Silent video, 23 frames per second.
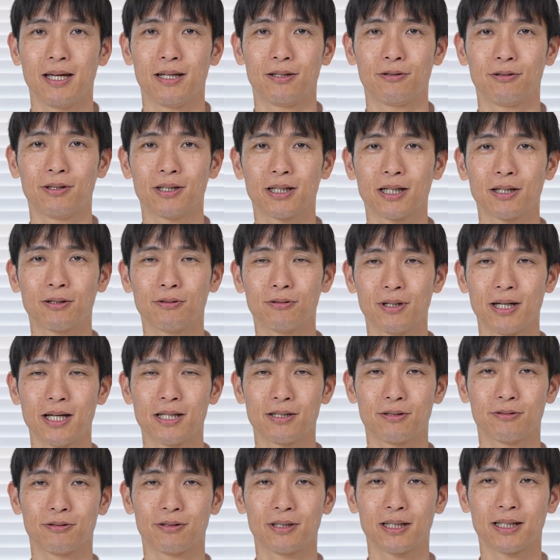どれだけ
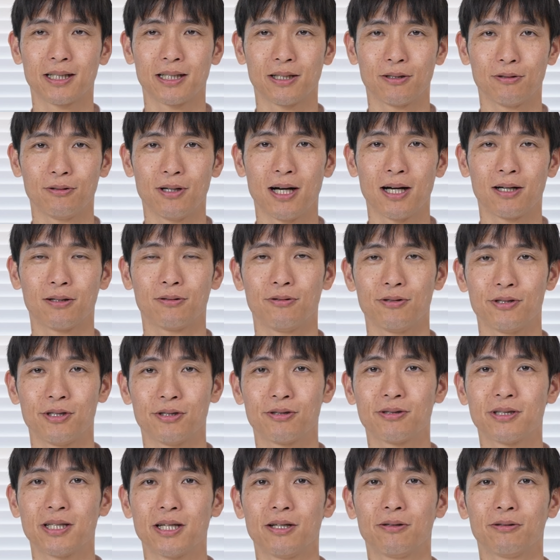冷蔵の中で発酵
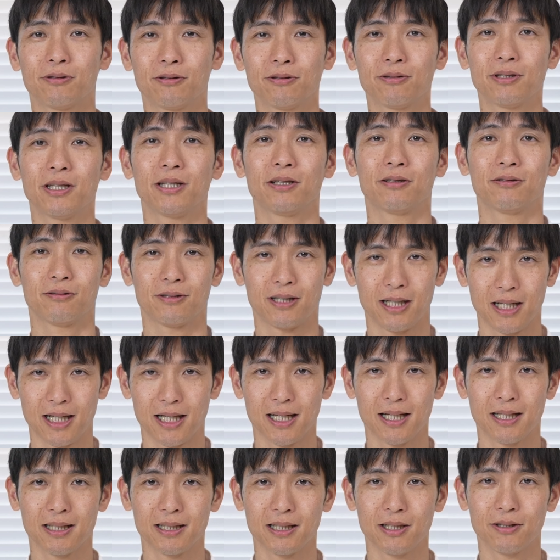熟成をとっていくの
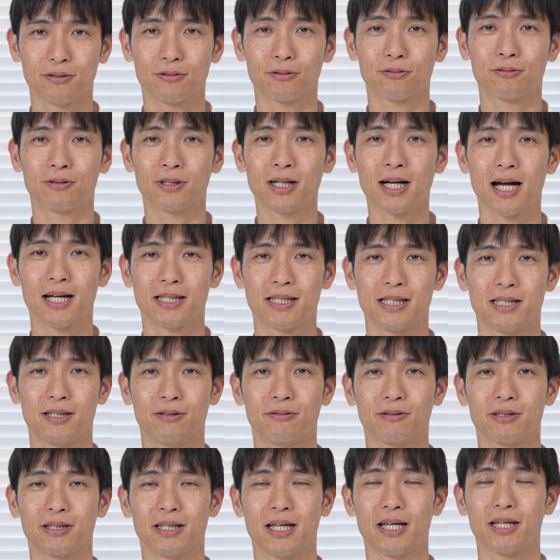かっていうところが味に
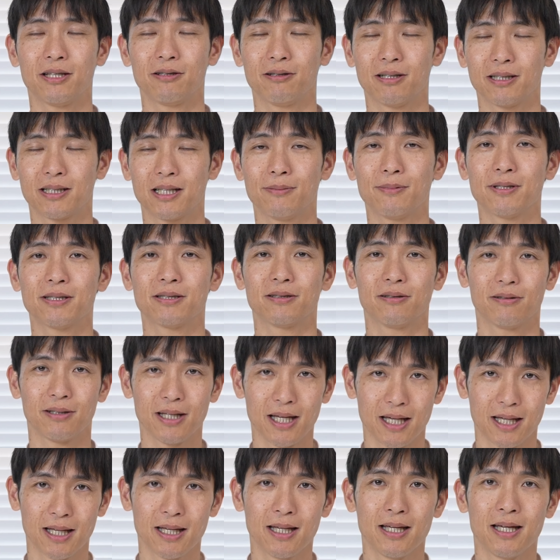大きな影響を与えますの
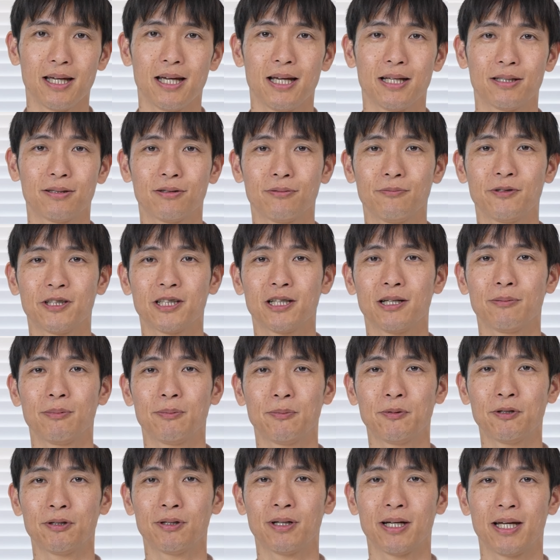で、その見極め
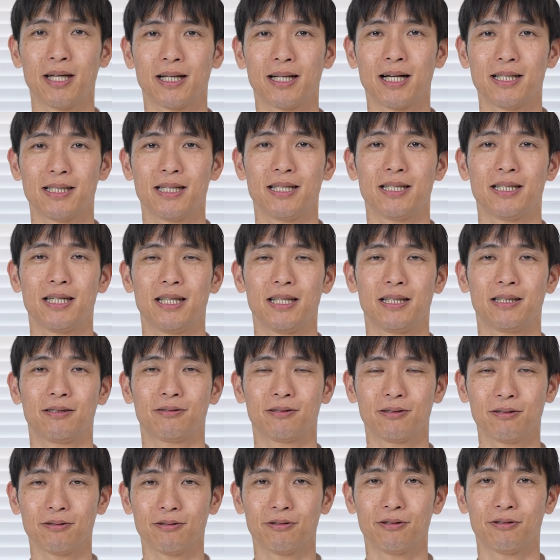も改善していく
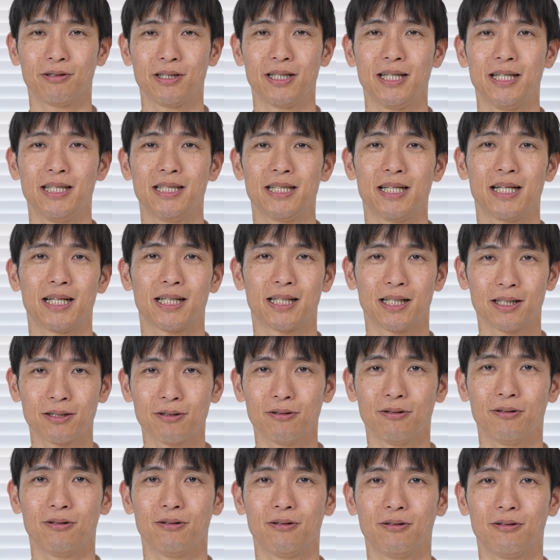とよりいいんじゃないかな
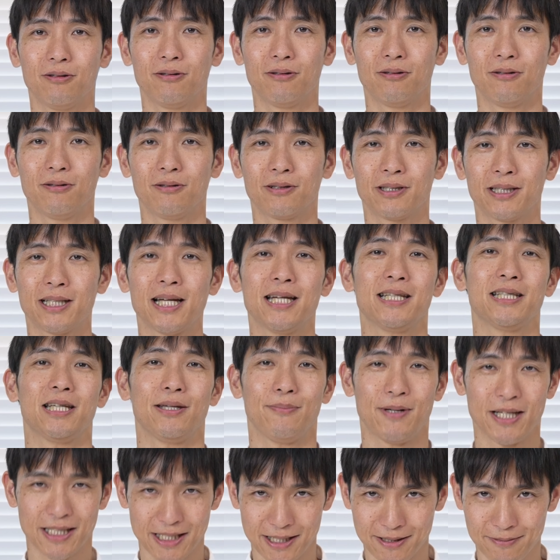と期待して
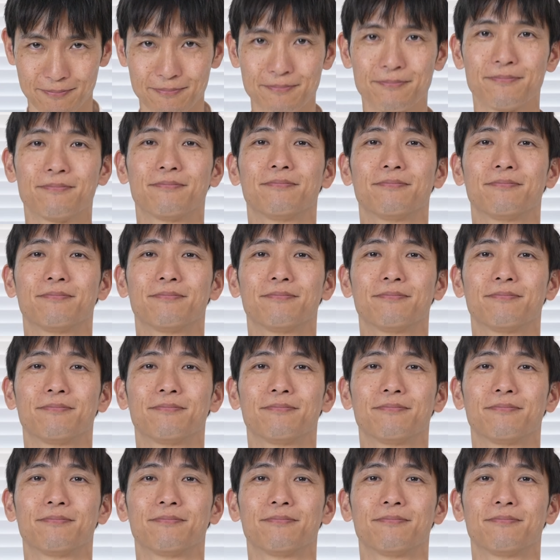います。